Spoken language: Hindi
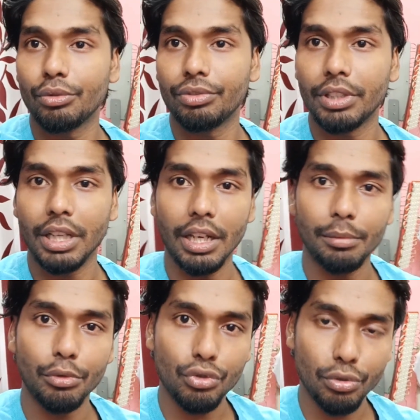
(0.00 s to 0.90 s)
तो फिर कल
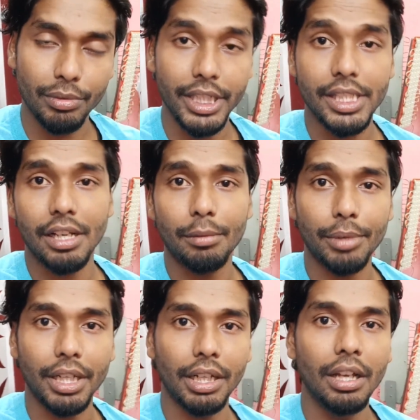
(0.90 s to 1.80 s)
हमको सुबह ही जाना
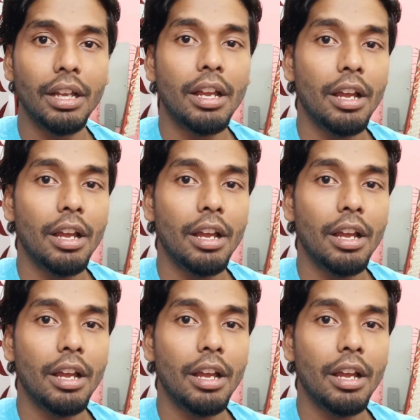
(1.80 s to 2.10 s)
पड़ेगा